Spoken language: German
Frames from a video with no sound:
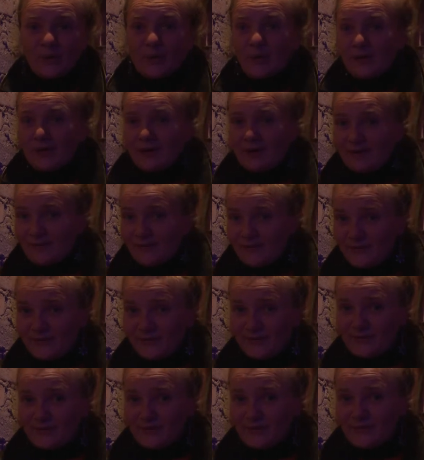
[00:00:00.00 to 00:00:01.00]
oder
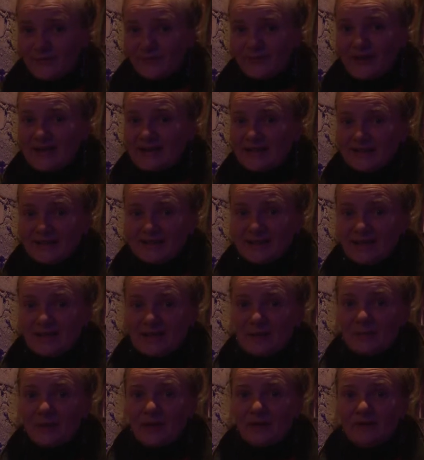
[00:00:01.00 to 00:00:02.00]
welche
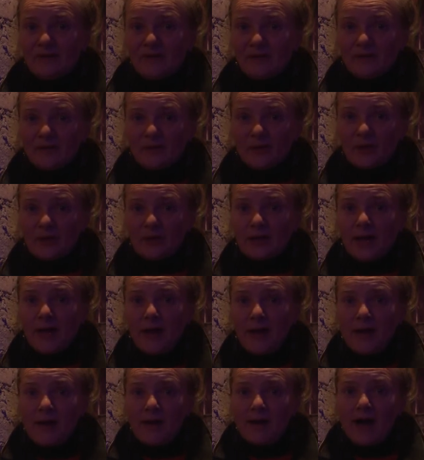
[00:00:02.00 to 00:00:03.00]
Ziele man verfolgt.
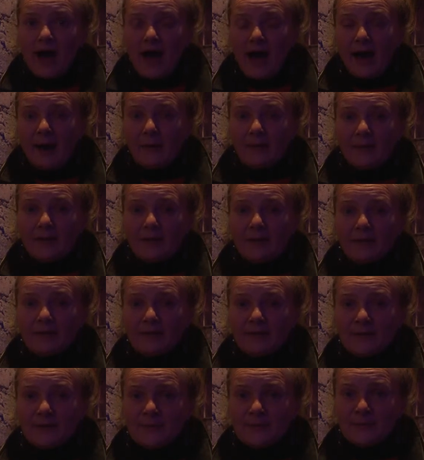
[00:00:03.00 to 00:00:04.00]
Aber
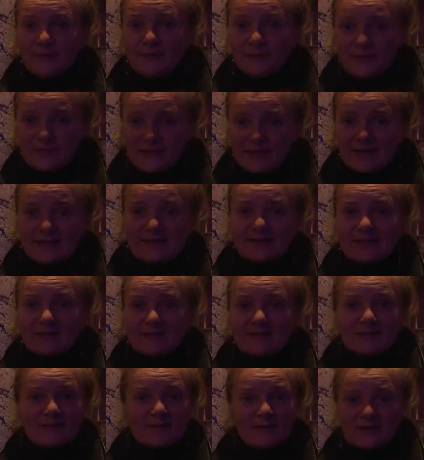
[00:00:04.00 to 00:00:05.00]
ähm,
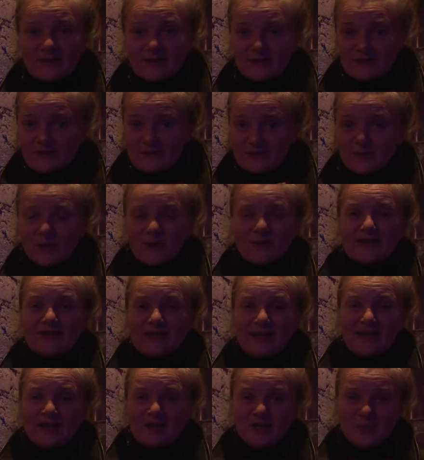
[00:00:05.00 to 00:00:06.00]
das trotz
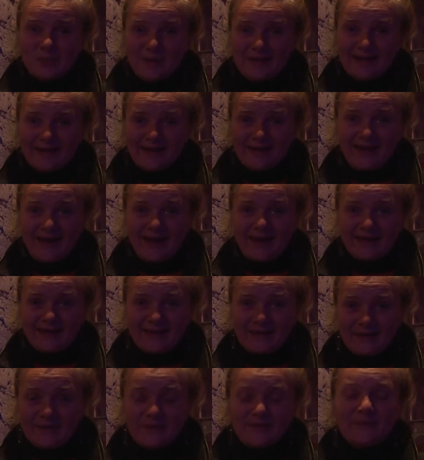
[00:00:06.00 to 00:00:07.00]
aller
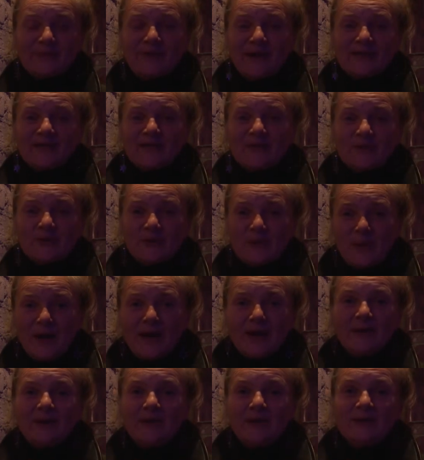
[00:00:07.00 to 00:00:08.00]
Schwierigkeiten
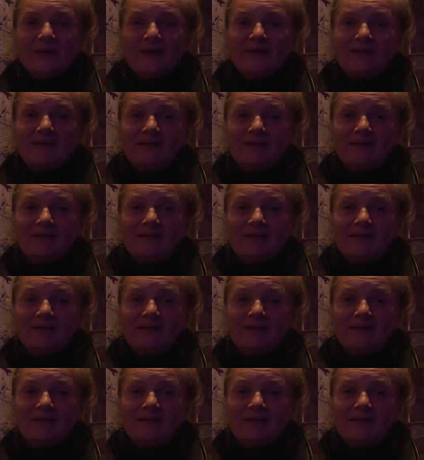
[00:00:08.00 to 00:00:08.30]
weiterzumachen und